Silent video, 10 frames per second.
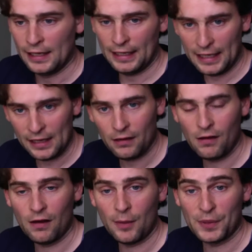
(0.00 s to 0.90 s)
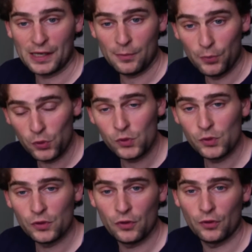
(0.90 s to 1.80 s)
Et euh, après
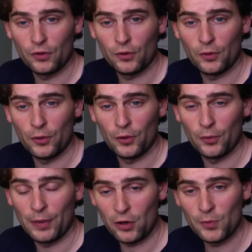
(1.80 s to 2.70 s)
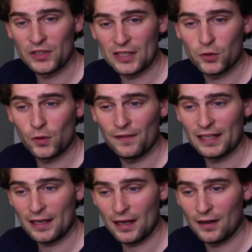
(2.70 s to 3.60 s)
beaucoup de parlementation
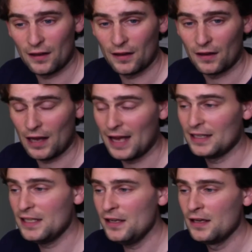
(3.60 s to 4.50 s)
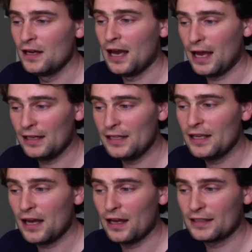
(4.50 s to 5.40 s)
avec Ali, Ali
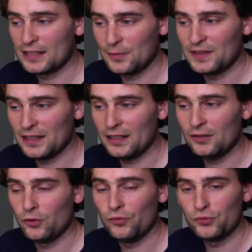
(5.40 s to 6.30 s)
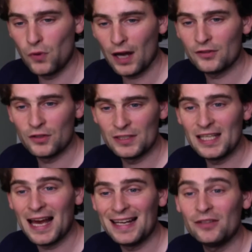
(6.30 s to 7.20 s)
a accepté de voir
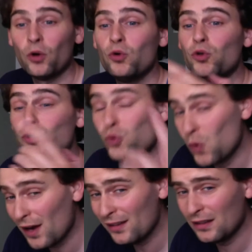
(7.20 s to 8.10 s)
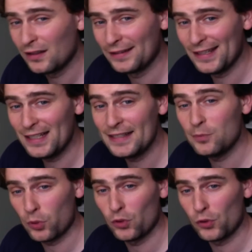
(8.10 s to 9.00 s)
Dundee aller dans le coin d'Ellis
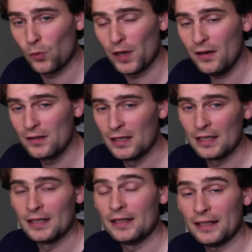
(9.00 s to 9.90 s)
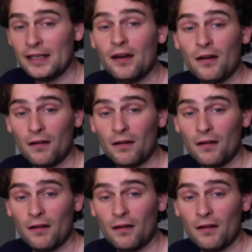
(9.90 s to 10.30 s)
pour le combat et